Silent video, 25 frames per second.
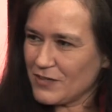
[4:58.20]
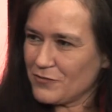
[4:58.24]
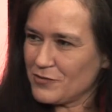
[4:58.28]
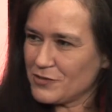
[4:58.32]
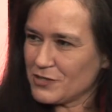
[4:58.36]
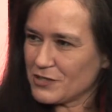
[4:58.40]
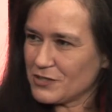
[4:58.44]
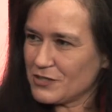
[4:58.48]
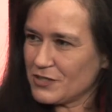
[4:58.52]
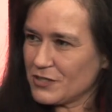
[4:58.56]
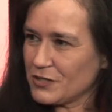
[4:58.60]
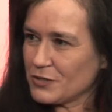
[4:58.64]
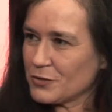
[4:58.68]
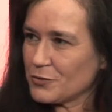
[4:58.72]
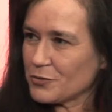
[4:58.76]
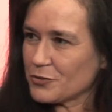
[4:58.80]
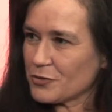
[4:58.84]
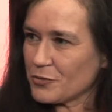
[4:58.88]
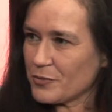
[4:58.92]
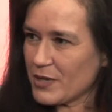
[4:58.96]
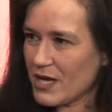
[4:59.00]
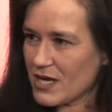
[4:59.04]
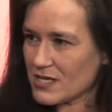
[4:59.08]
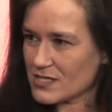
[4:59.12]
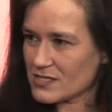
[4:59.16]
Nawet gdy idą
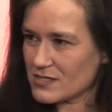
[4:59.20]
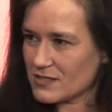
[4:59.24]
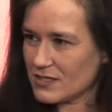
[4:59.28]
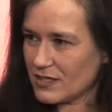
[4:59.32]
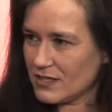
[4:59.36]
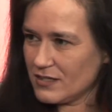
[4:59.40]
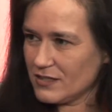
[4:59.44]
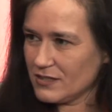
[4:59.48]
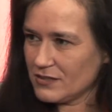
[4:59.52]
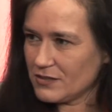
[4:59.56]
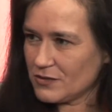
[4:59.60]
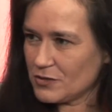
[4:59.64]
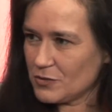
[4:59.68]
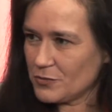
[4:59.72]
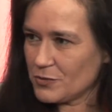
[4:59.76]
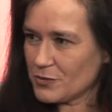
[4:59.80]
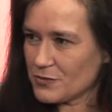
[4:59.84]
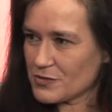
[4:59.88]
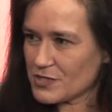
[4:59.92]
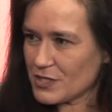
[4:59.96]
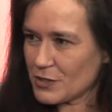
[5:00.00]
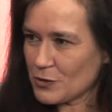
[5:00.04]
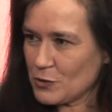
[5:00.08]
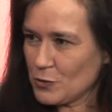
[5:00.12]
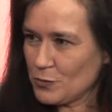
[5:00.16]
do miasta, gdy
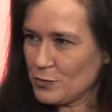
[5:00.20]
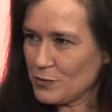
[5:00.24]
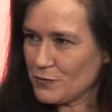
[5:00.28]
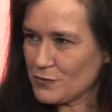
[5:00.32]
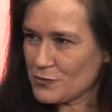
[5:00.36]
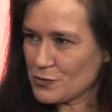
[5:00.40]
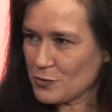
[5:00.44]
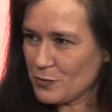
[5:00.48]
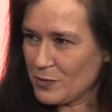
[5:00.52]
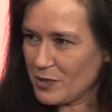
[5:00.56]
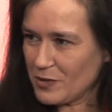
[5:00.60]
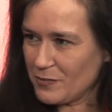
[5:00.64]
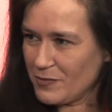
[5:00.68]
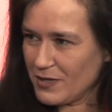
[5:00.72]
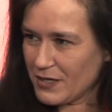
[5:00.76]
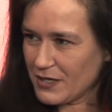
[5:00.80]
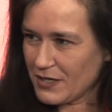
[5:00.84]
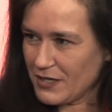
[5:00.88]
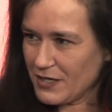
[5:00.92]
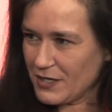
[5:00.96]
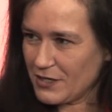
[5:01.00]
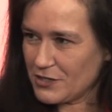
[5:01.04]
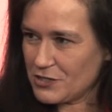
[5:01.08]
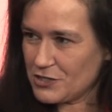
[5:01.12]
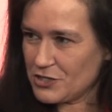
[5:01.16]
robią zakupy w
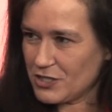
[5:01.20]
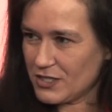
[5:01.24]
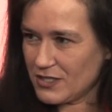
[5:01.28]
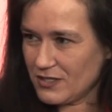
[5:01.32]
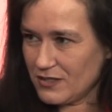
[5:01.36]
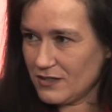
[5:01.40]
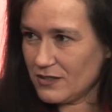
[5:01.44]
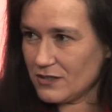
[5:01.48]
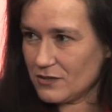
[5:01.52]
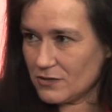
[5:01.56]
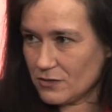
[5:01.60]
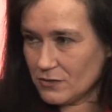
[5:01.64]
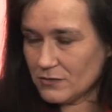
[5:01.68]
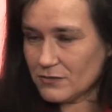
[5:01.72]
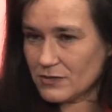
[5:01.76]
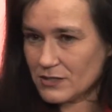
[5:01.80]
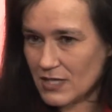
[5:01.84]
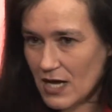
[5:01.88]
supermarkecie, idą